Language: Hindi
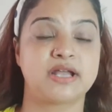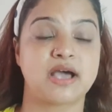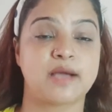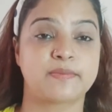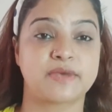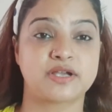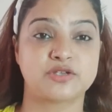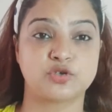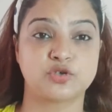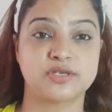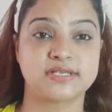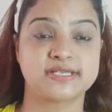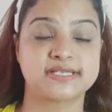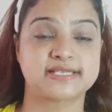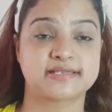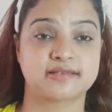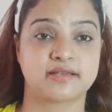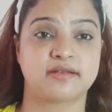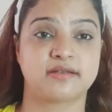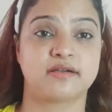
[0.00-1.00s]
आपका जो
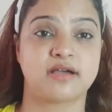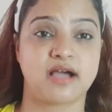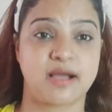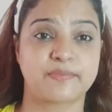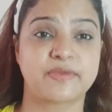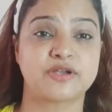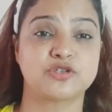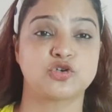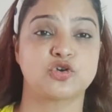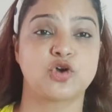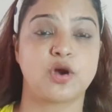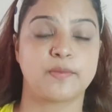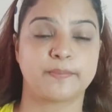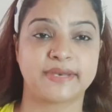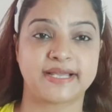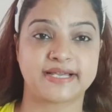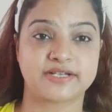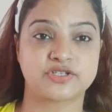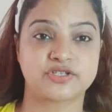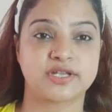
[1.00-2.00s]
स्किन आपका जो
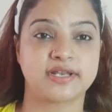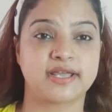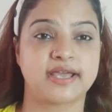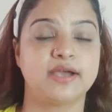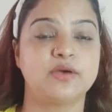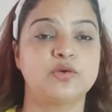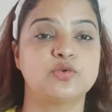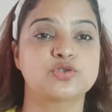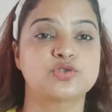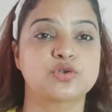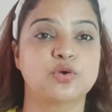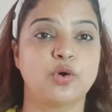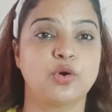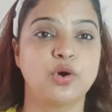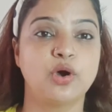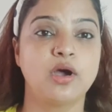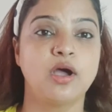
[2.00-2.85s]
कॉम्प्लेक्शन है उसको